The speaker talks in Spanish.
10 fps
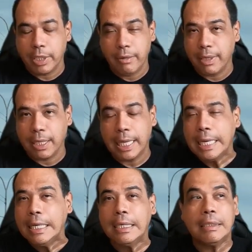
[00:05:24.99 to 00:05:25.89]
De
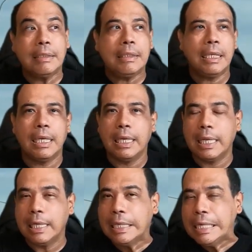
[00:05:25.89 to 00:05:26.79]
verdad, qué
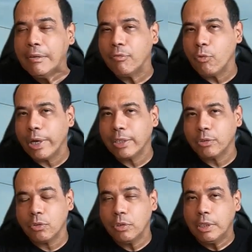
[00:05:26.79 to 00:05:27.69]
gran
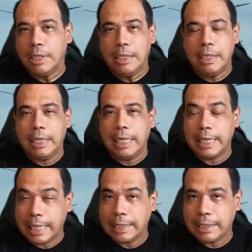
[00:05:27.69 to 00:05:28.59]
esfuerzo
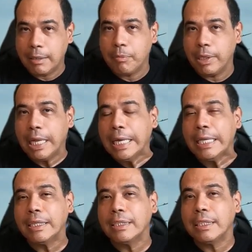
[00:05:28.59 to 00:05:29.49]
el que hace la
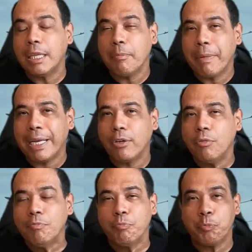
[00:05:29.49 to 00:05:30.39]
gente. Sin
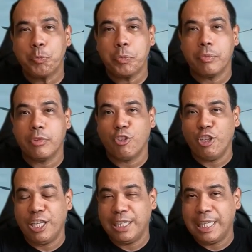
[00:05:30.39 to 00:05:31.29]
embargo,
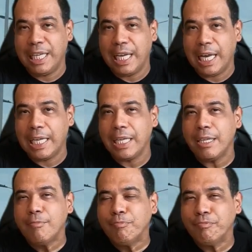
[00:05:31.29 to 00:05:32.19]
este,
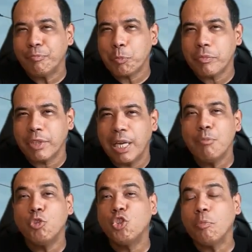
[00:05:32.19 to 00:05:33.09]
hay,
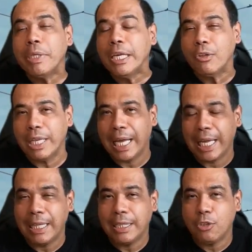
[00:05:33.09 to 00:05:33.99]
hay mucho miedo de la
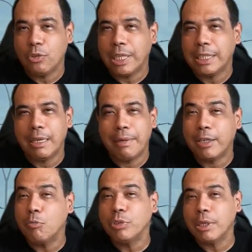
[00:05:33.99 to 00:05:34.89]
gente. Yo traté de
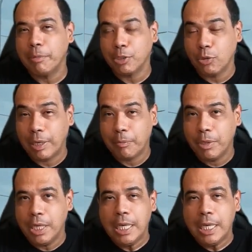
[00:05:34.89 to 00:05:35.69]
hablar con muchas personas